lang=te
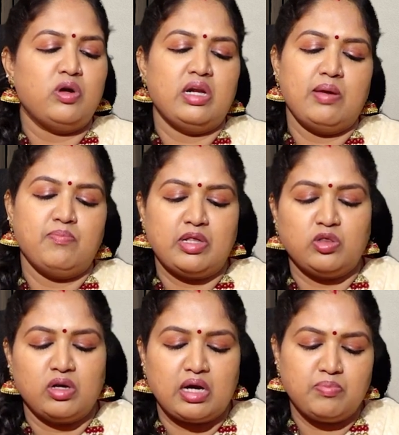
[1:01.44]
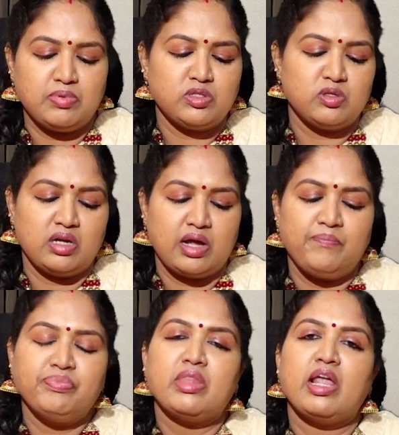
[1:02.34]
కొన్ని ఇబ్బందులు కనిపిస్తున్నాయి
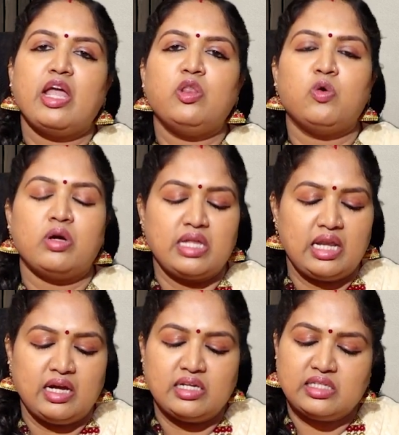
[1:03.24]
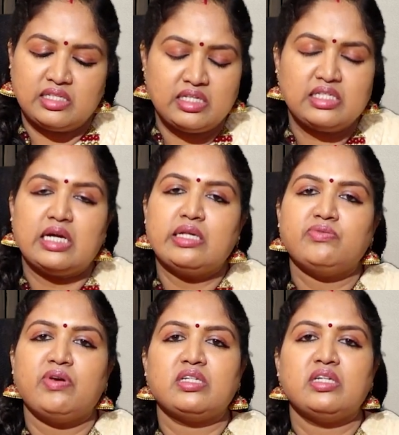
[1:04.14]
ఏదో ఒక తెలియని
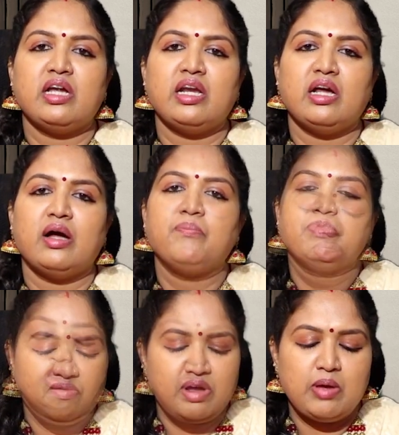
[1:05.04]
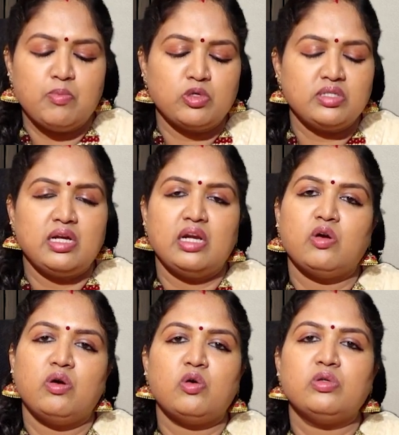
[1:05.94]
డిస్సాటిస్ఫాక్షన్ అయినా వీళ్ళు ఇమోషనల్లీ
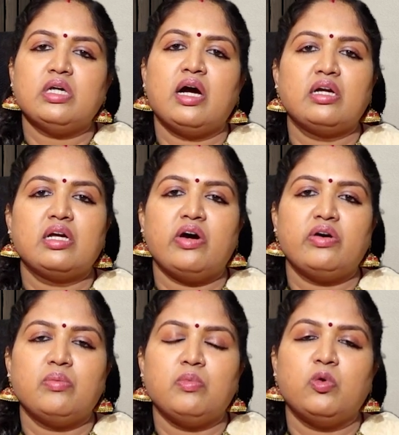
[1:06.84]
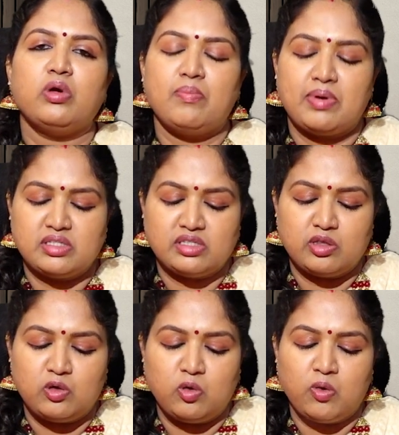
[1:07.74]
కూడా కొంచెం హర్ట్ కావడము ఉన్న
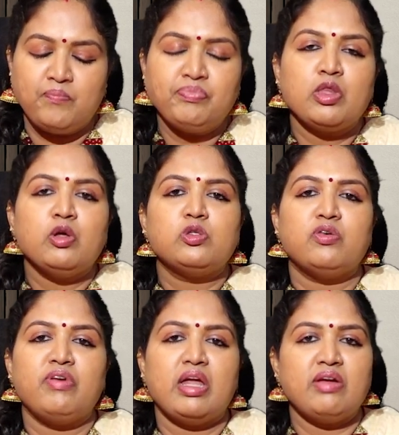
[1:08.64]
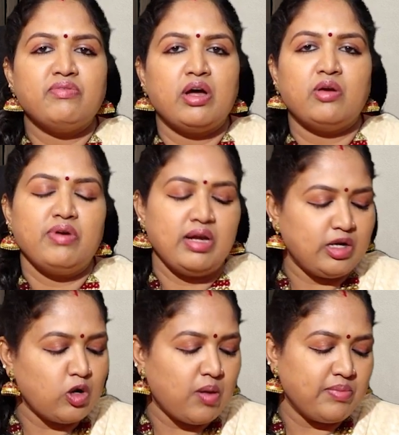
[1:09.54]
పరిస్థితుల్లో సో వేరే వారు వీళ్ళని
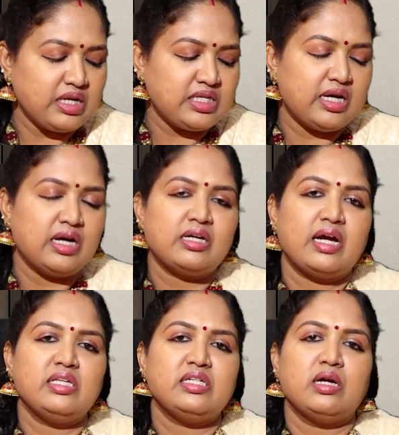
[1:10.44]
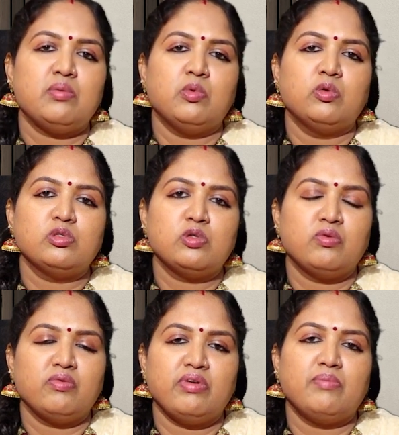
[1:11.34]
డామినేట్ చేయడం ట్రై చేయడము సో
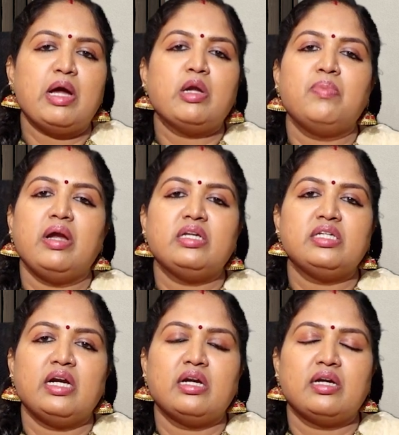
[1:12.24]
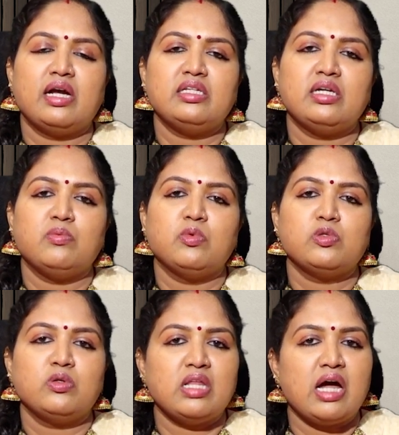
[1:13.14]
మ్యానిపులేట్ చేయడం ట్రై చేయడము సో
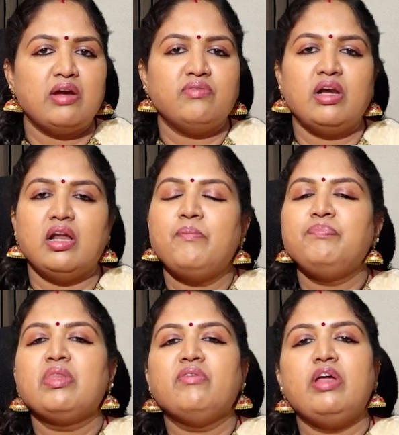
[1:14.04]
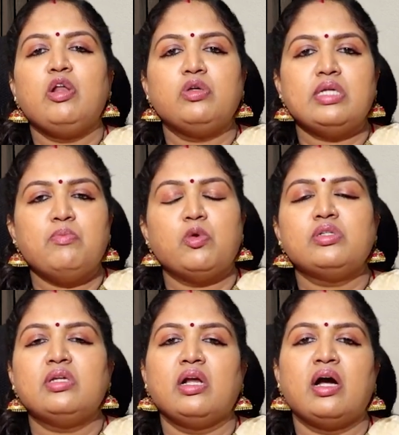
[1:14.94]
దానివల్ల వీళ్ళు కొంచెం
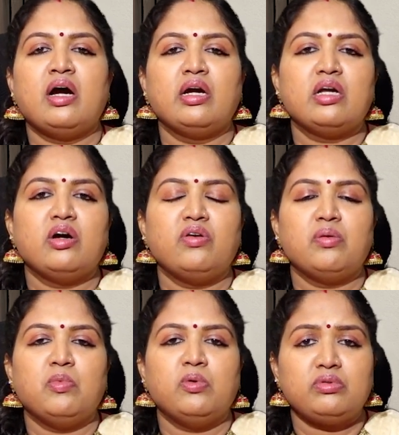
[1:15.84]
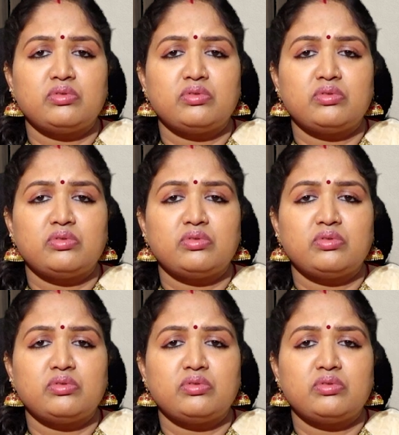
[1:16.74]
ఇమోషనల్గా హర్ట్ కావడము